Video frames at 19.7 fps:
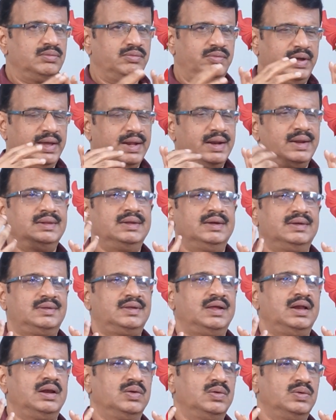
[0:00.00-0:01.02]
వేరే
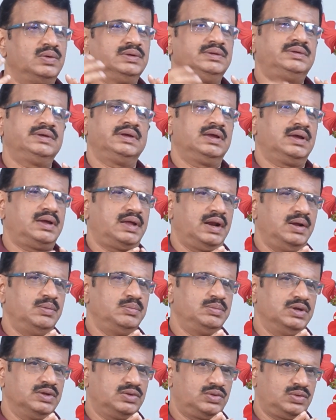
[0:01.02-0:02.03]
దేశాల్లో నుంచి ఈ క్రైమ్
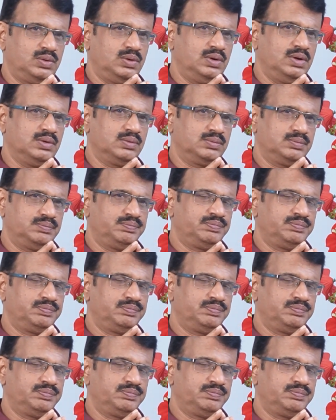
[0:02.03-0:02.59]
చేస్తున్నారు